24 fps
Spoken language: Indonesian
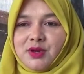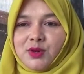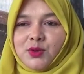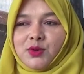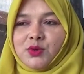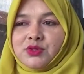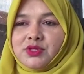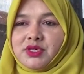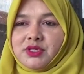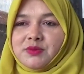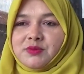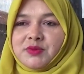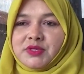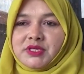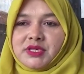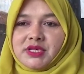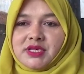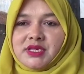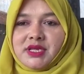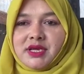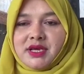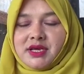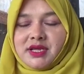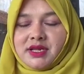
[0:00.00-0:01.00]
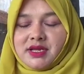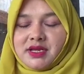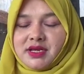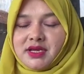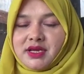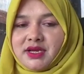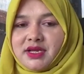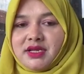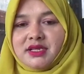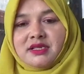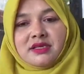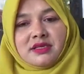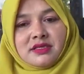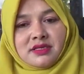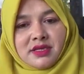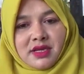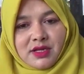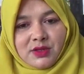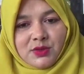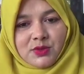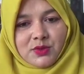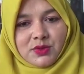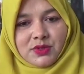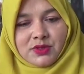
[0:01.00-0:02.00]
Kunyit bisa dihargakan
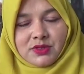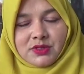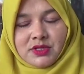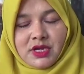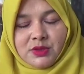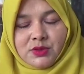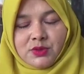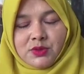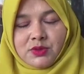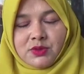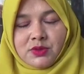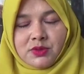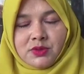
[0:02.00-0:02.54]
satu, satu